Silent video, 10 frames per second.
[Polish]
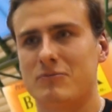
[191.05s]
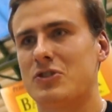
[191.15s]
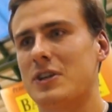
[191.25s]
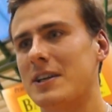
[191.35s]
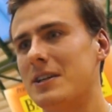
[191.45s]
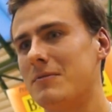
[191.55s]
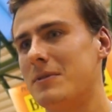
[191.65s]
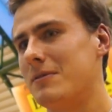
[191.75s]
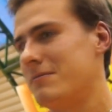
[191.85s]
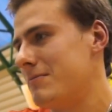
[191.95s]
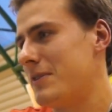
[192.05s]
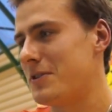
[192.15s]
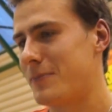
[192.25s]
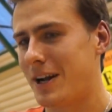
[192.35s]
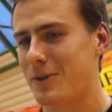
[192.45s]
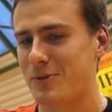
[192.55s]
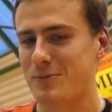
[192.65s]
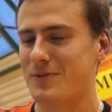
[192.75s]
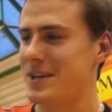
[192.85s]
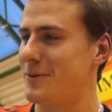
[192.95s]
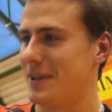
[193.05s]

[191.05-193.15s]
3-1 my pewnie bralibyśmy w ciemno,